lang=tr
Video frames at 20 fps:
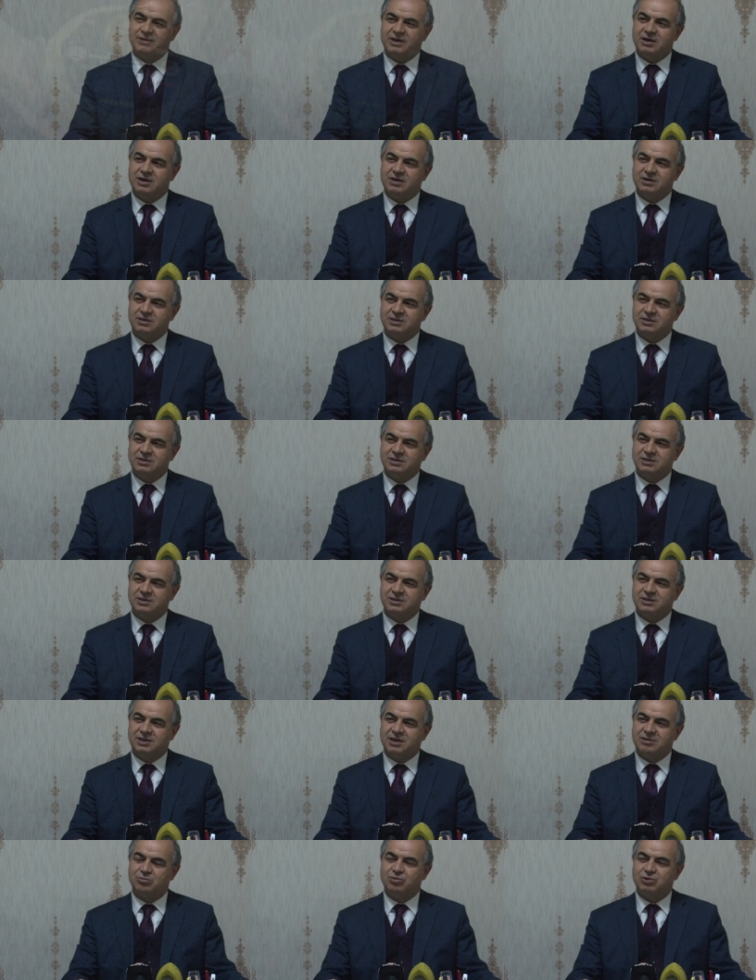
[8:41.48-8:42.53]
ve e,
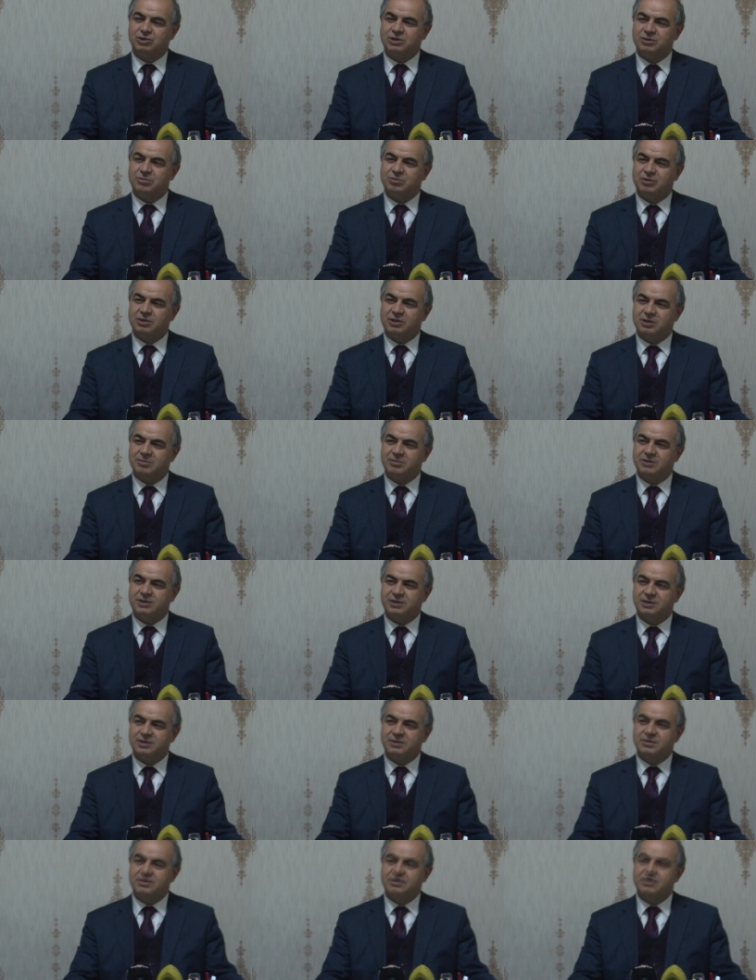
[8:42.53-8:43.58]
Temmuz gibi
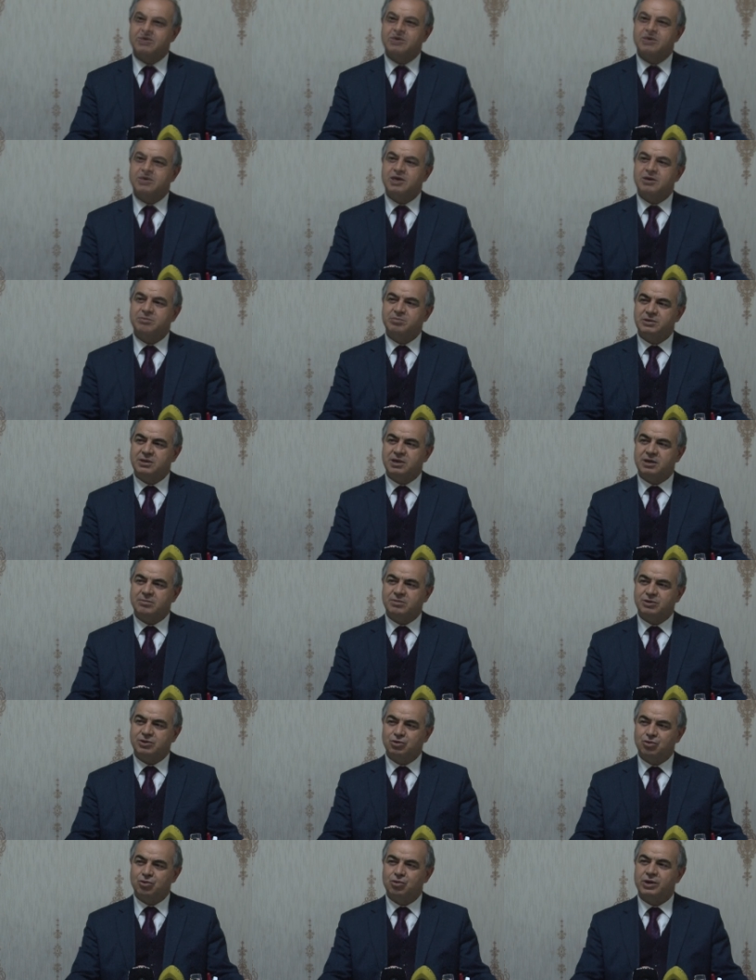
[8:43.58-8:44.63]
olabilir. Yer
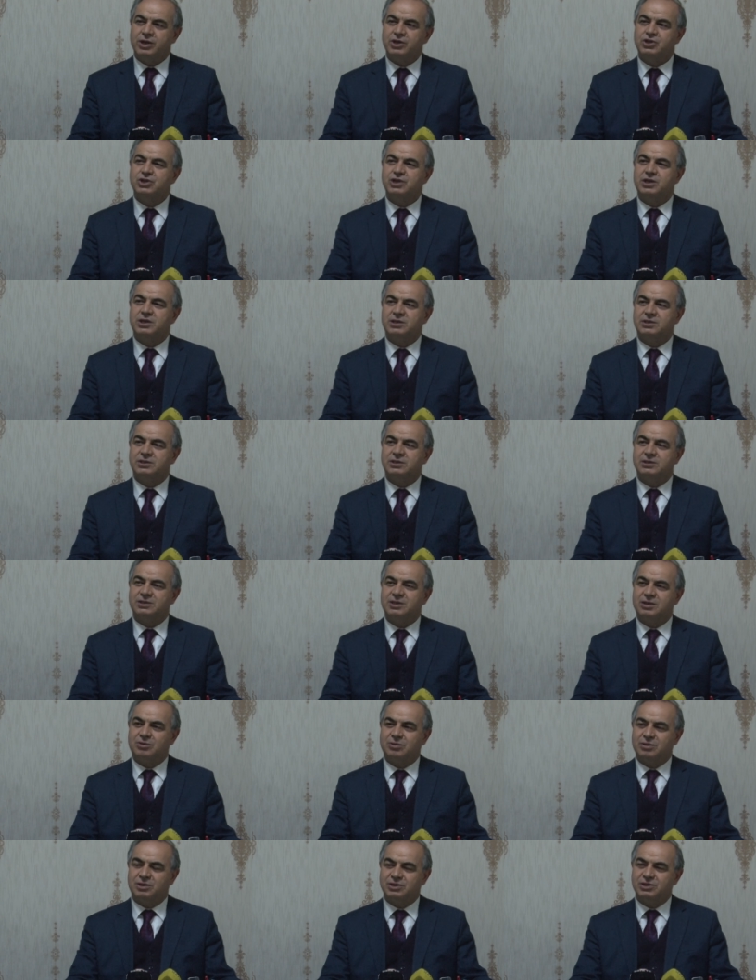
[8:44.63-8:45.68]
Pınarbaşı
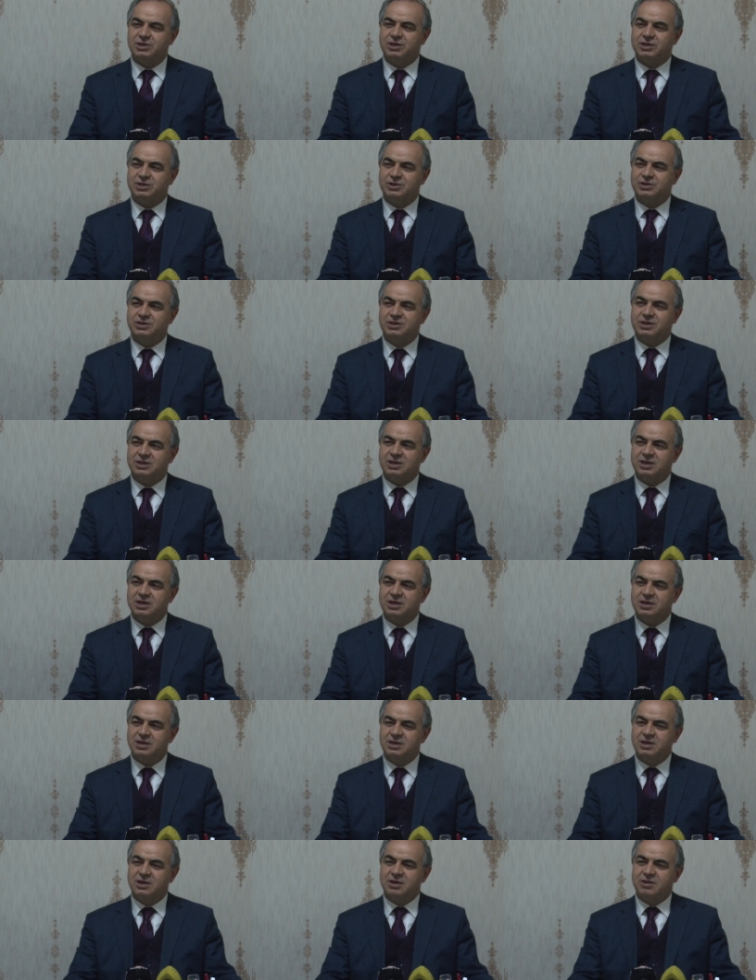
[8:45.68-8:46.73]
Örenşehir'de olacak inşallah.
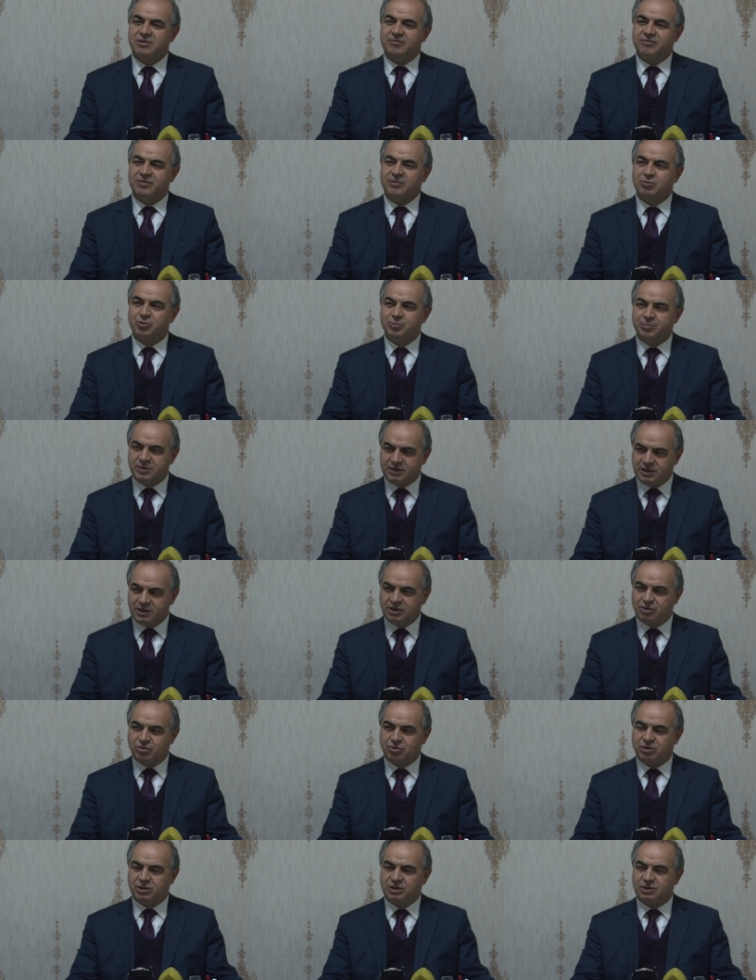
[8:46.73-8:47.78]
Ve bu bir
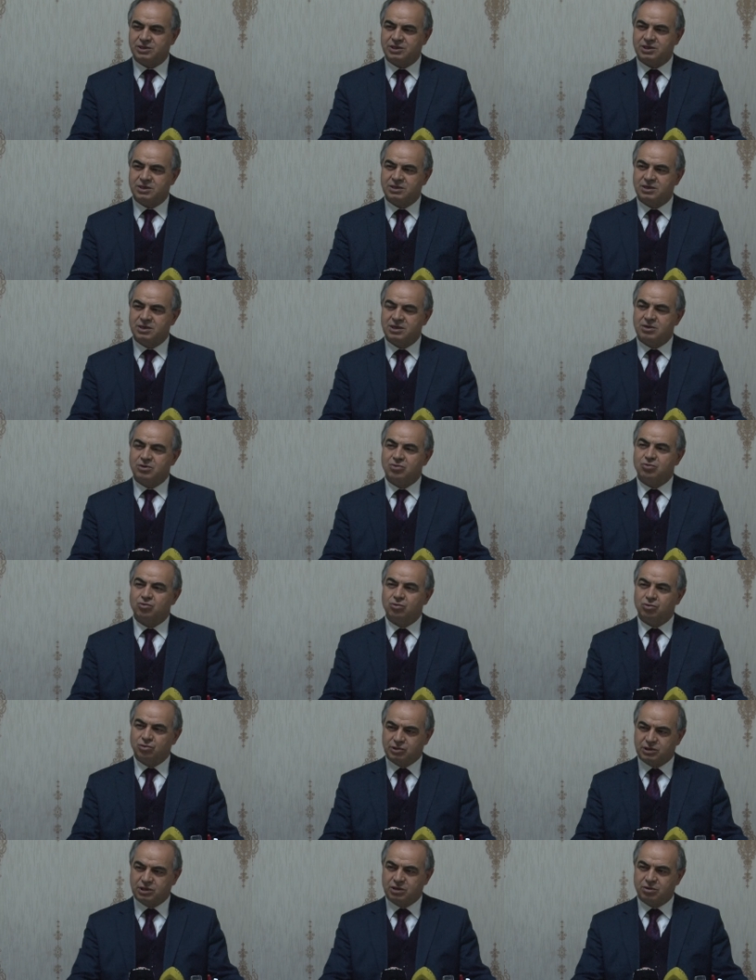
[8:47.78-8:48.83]
ilk olacak.
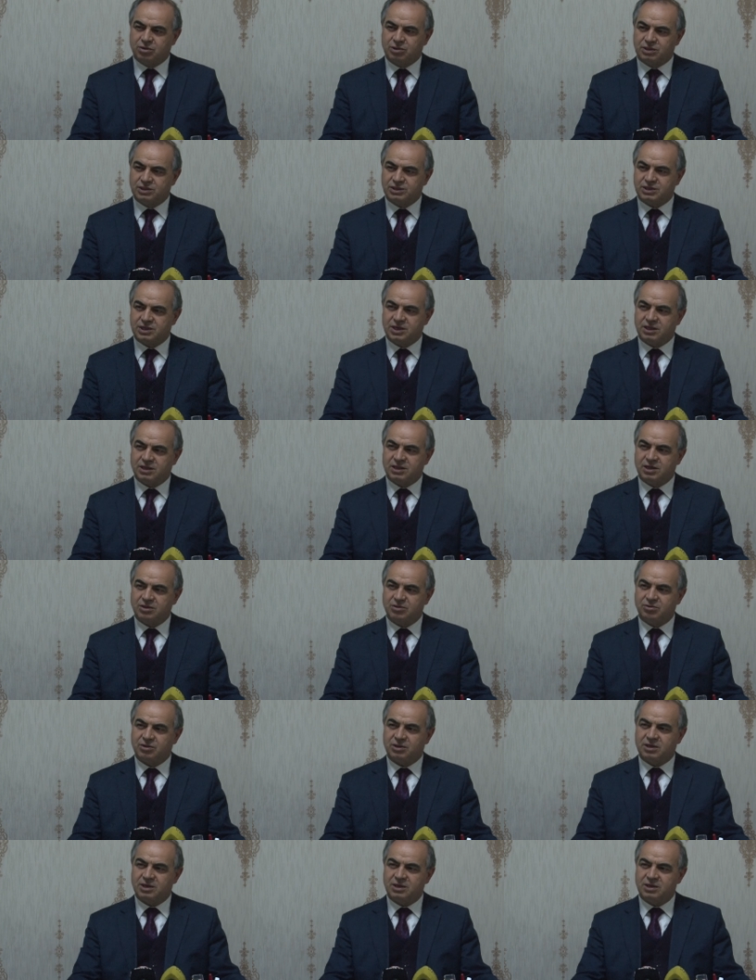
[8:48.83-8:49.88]
Ulusal olacağından
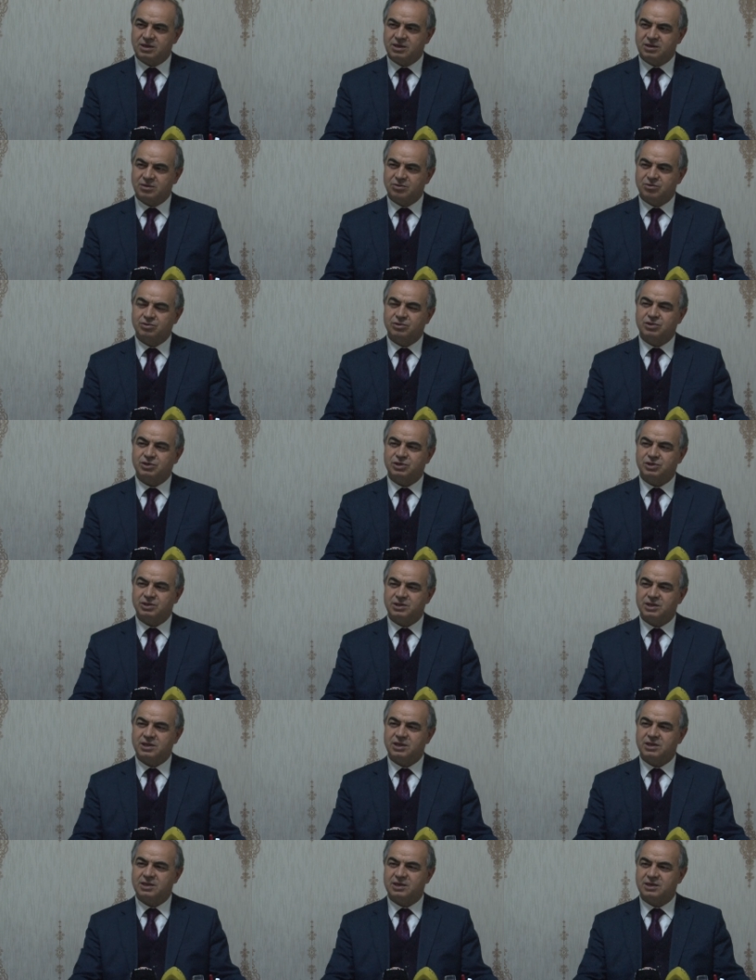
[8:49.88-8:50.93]
dolayı yurt
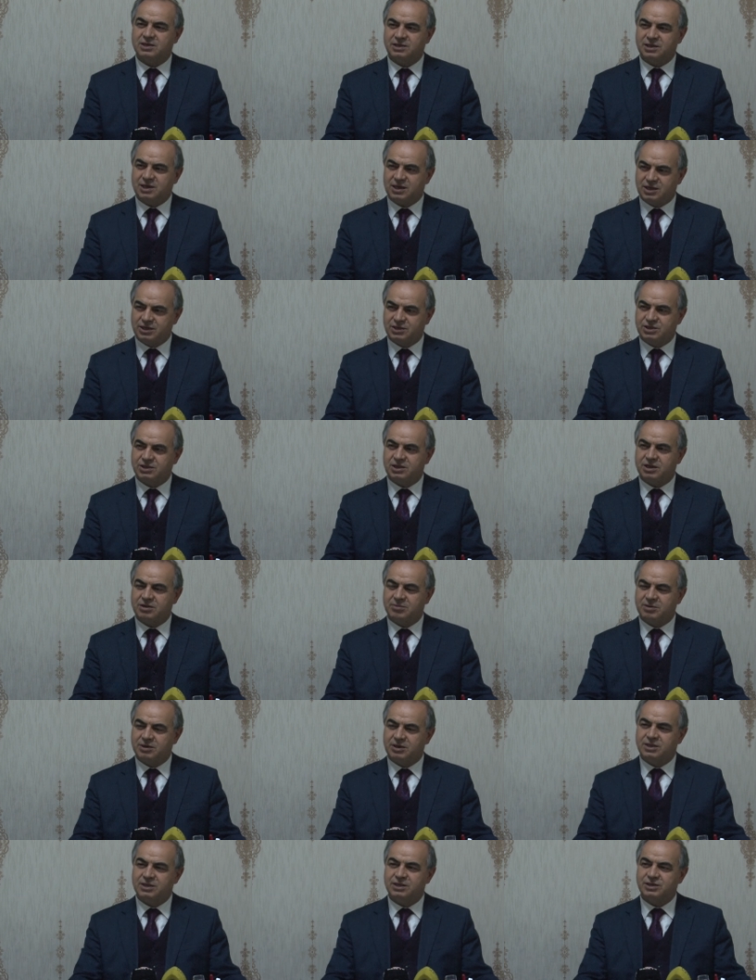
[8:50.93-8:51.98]
dışından da ziyaretçiler
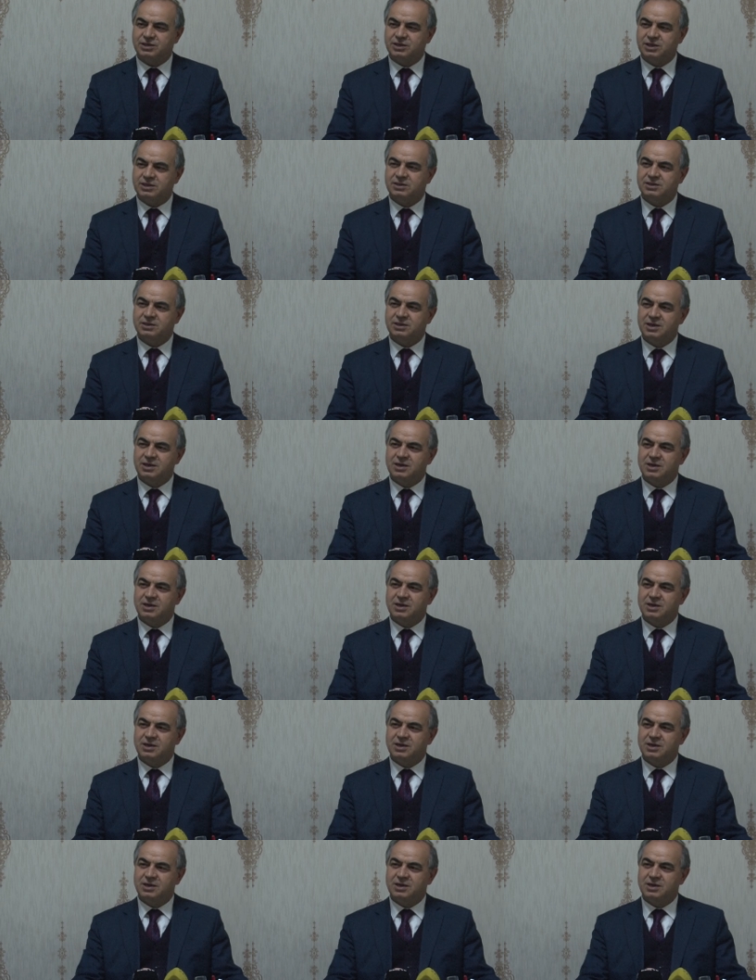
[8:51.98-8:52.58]
bekleyeceğiz.